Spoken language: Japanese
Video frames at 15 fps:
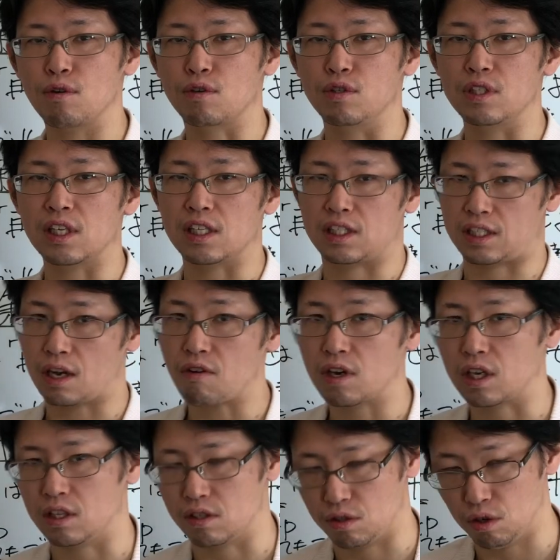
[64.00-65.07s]
表を国がした
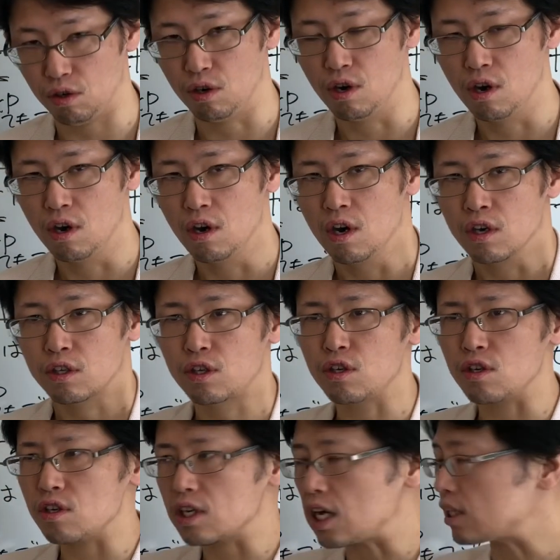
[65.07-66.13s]
わけですよ。
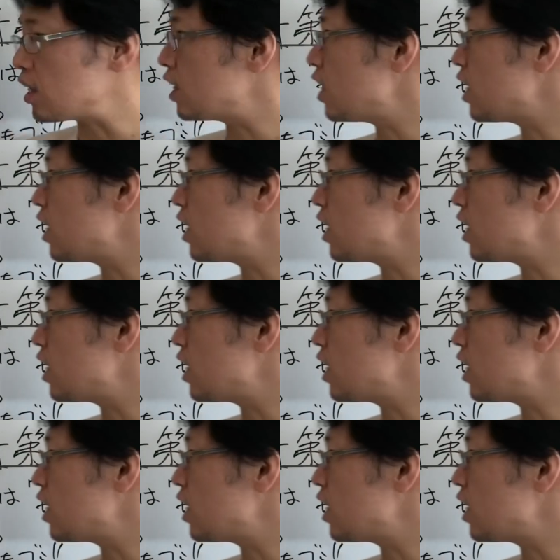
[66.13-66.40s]
旧型